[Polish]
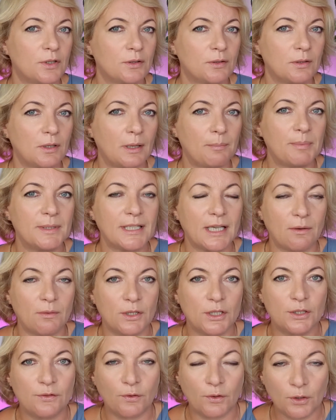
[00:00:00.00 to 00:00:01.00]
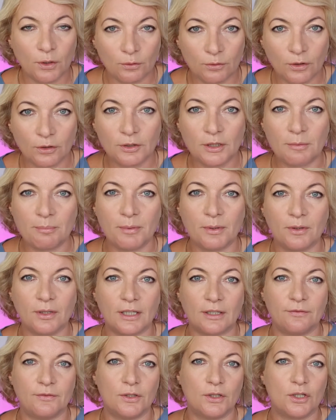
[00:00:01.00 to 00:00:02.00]
napisałeś swoją notę
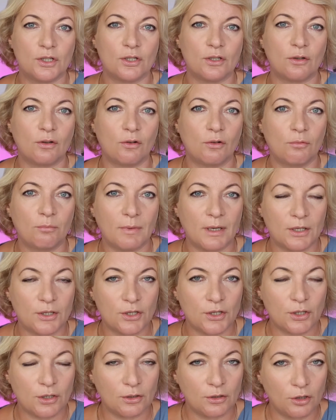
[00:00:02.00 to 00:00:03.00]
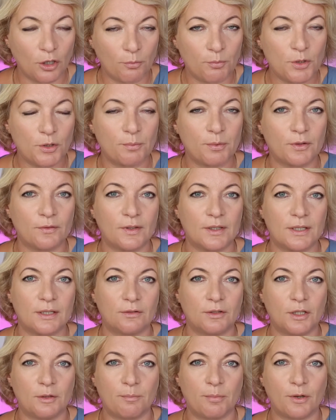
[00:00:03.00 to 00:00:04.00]
biograficzną, masz dobrze
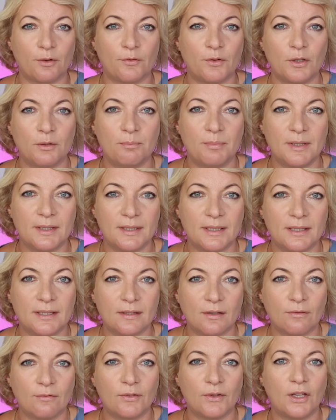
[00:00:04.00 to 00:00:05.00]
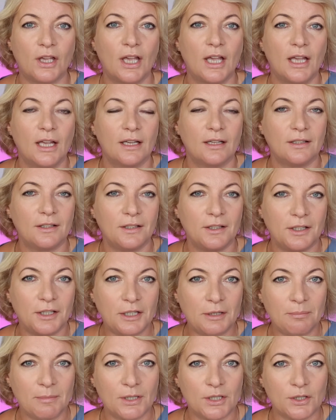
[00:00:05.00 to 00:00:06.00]
prowadzony profil biznesowy e,
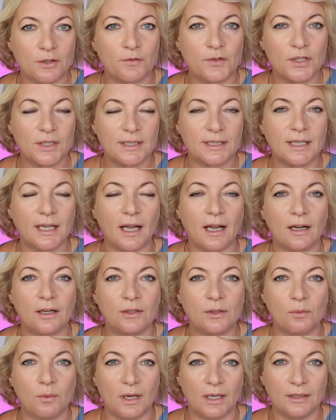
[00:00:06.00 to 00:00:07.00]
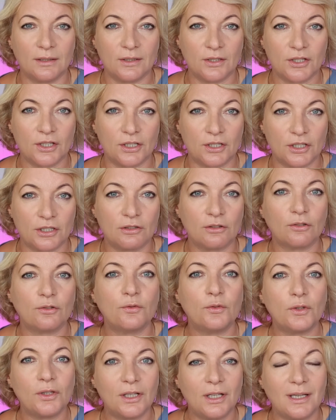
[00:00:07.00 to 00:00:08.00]
i masz wszystkie aktualne rzeczy, to
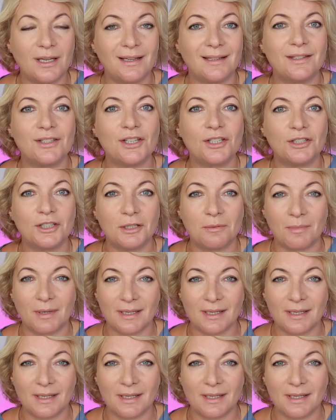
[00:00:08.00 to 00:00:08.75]
Twój klient się tym